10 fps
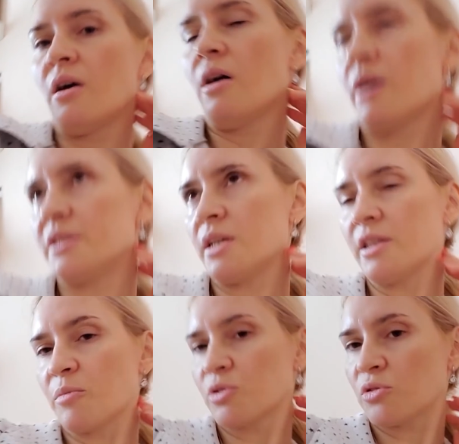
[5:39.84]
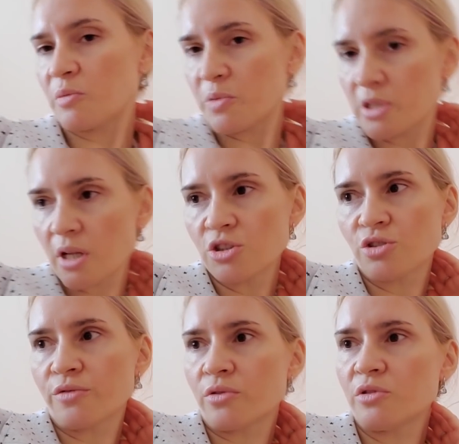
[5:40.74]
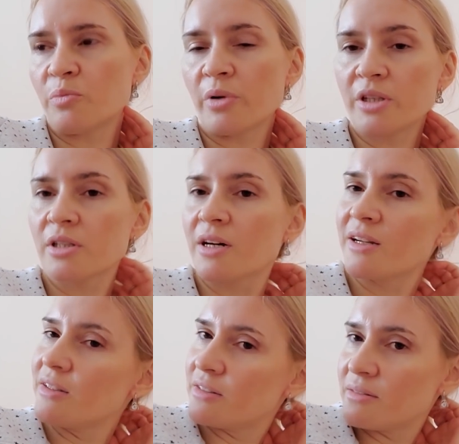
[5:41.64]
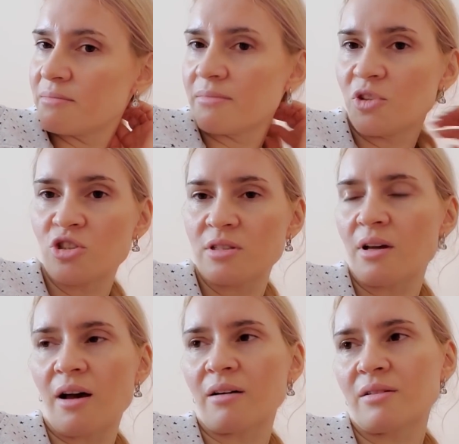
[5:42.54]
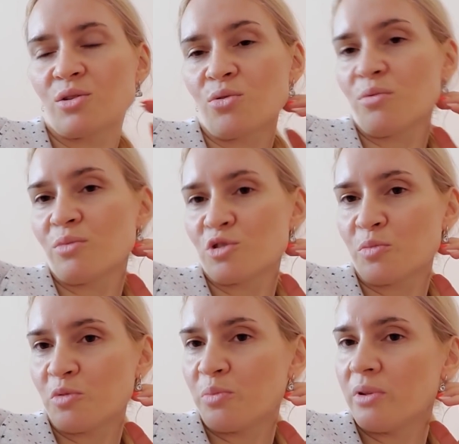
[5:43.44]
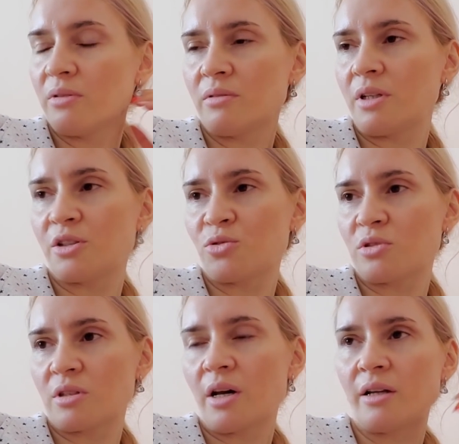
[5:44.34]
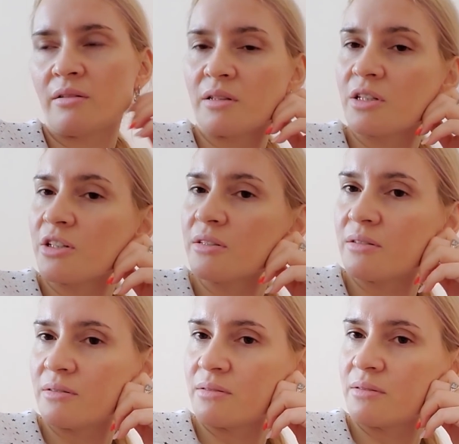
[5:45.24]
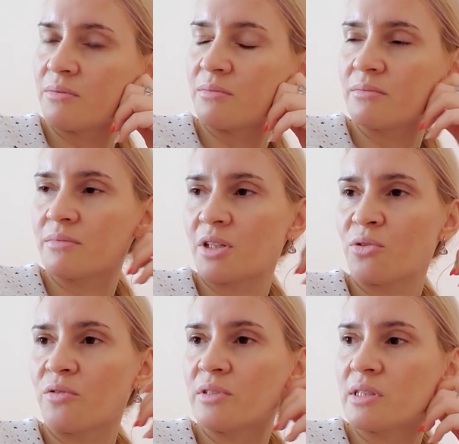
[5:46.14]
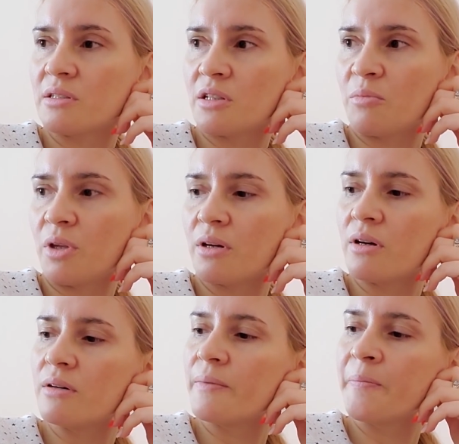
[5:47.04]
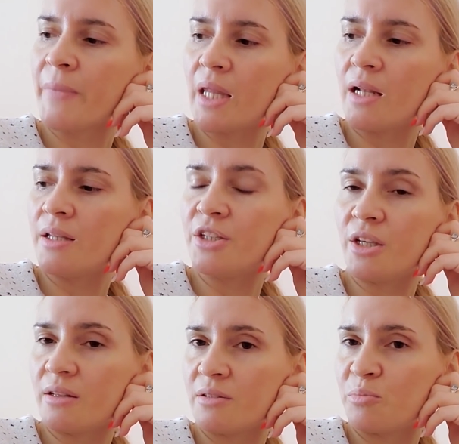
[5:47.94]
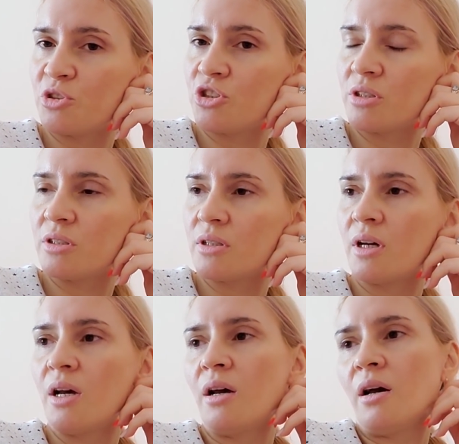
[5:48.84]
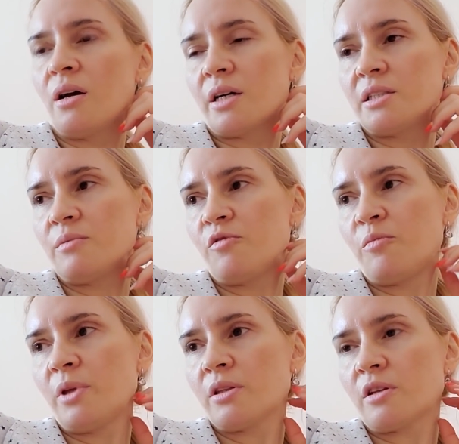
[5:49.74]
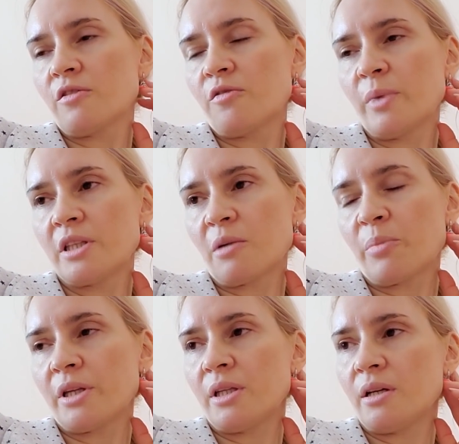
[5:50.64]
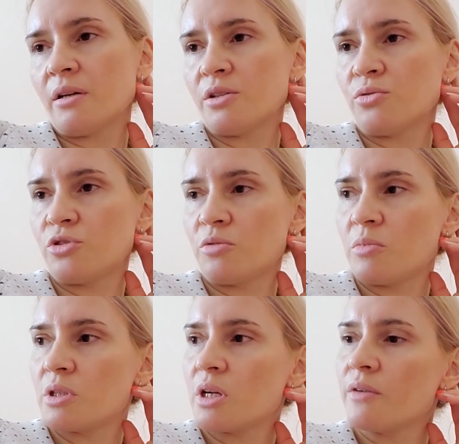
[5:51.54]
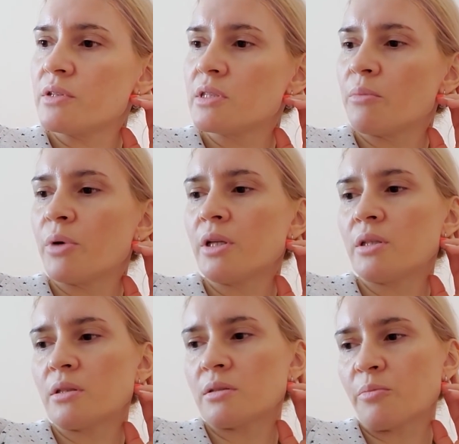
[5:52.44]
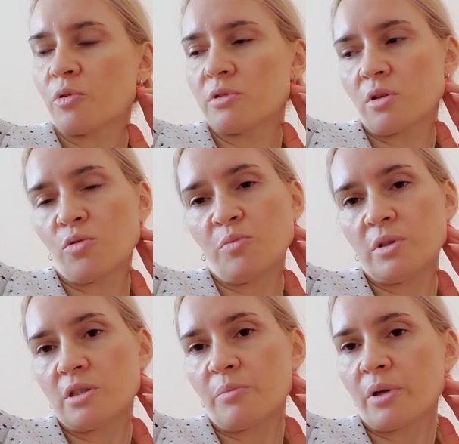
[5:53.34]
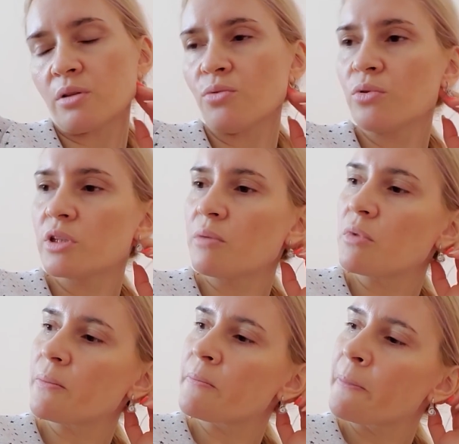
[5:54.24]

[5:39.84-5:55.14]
Хотя нам кто-то писал, что вроде бы открыт. Не знаю, кто, может быть, был или кто знает, открыт э, торговый центр Мега или нет, пишите. Хотим в, мет, в метро поехать. Очень мне нравится метро, закупиться продуктами.